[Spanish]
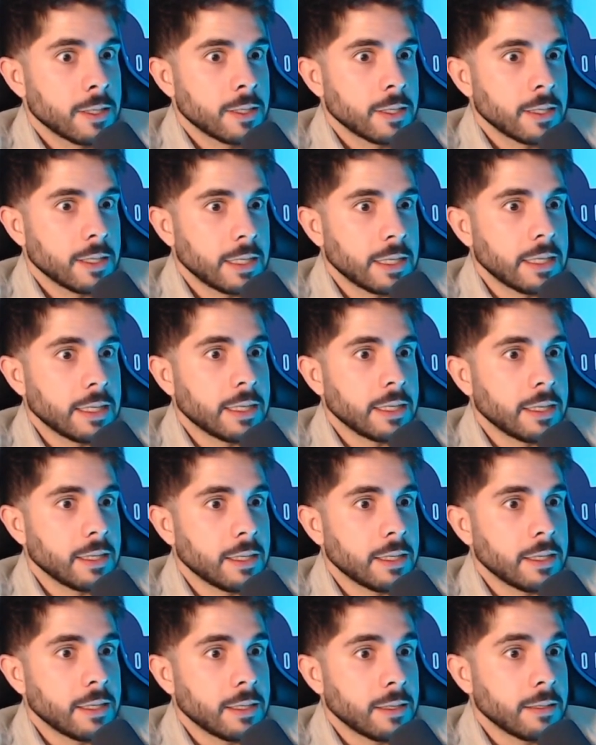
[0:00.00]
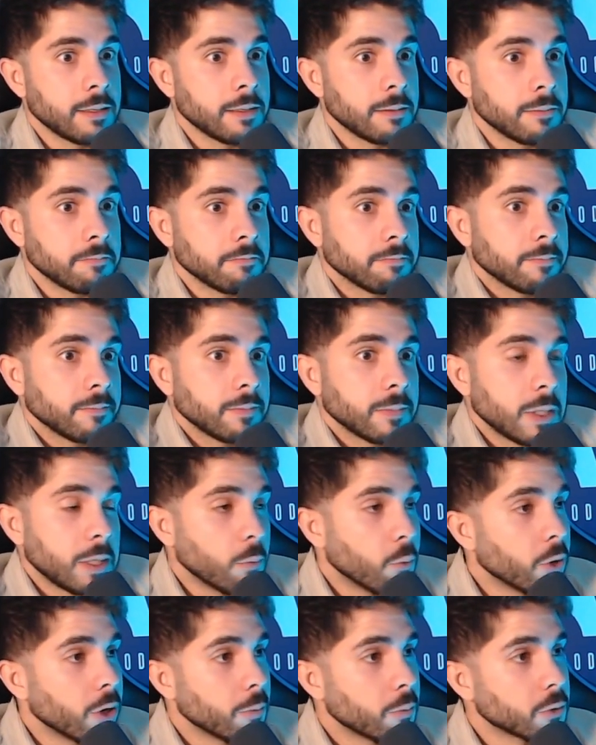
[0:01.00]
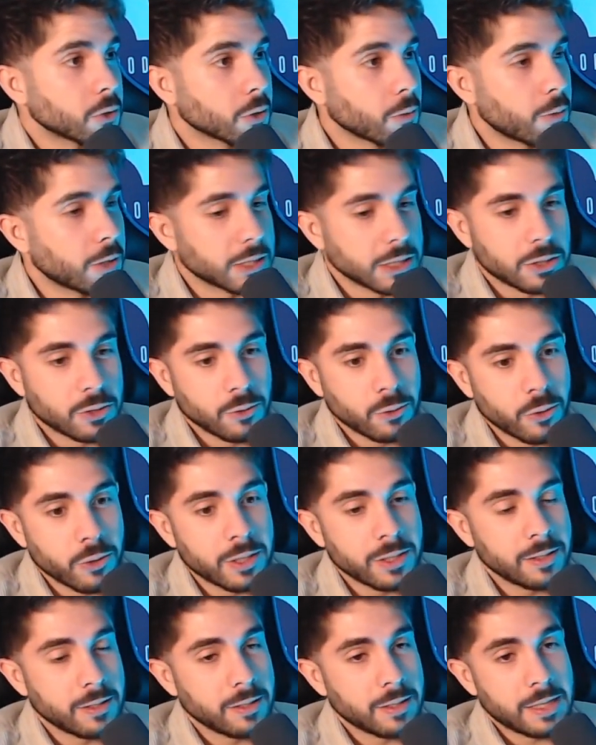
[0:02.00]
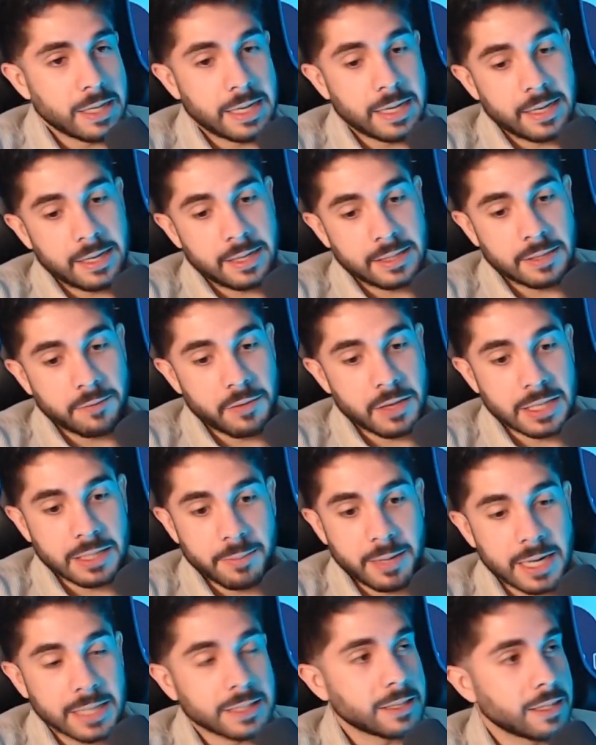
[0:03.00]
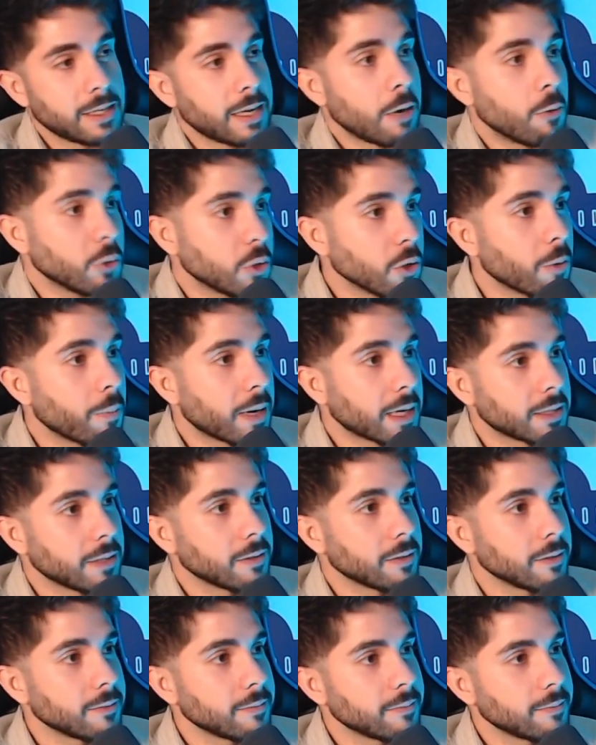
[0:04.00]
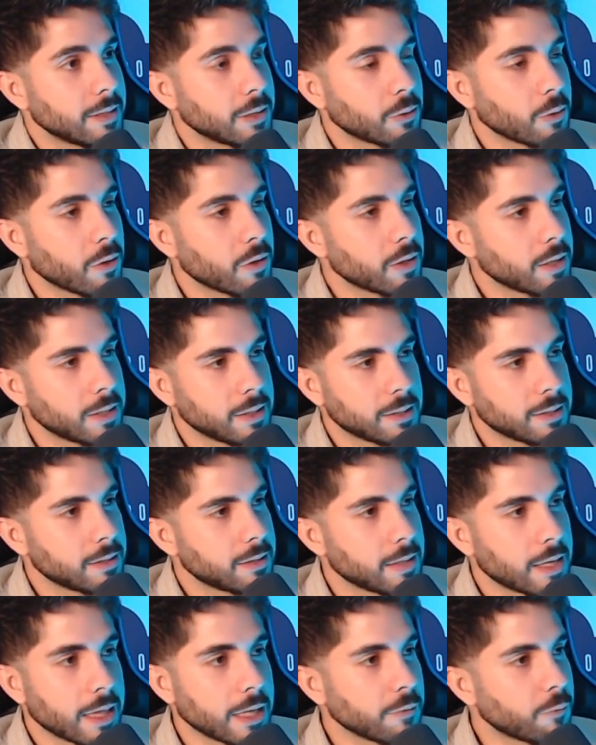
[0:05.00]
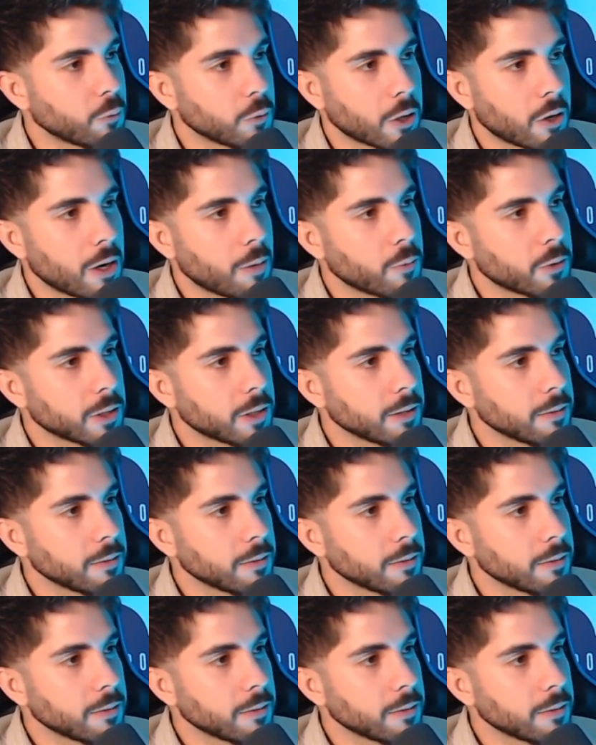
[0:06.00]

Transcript: Y, y bueno, pues como has dicho, hoy, eh, este fin de semana es el último partido. Entonces, a disfrutarlo la muerte.